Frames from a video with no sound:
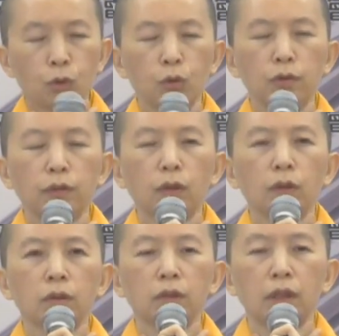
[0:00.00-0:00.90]
诸佛
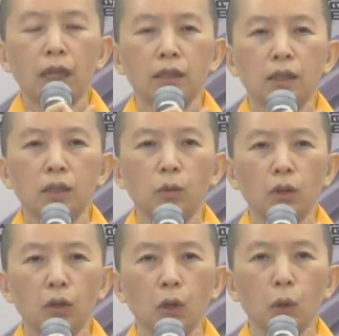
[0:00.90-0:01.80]
加持
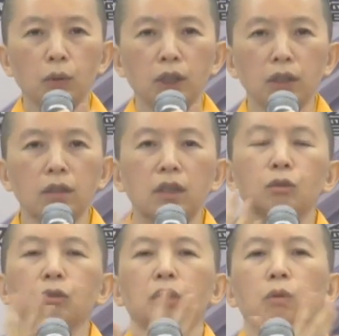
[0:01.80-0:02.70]
我口清净，
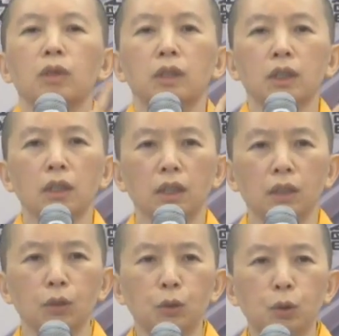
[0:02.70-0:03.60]
所以我这里
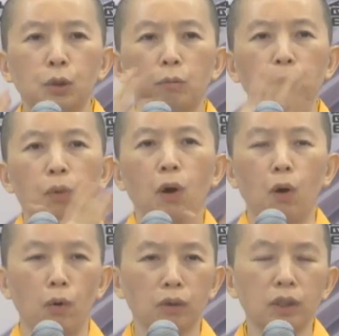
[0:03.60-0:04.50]
是全部
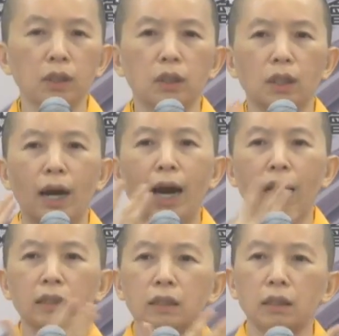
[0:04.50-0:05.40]
红色的
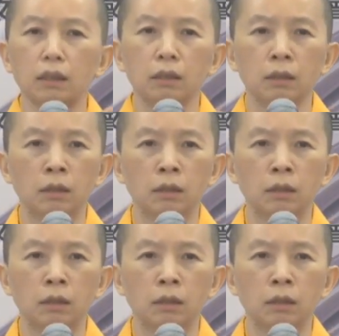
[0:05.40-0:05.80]
阿字。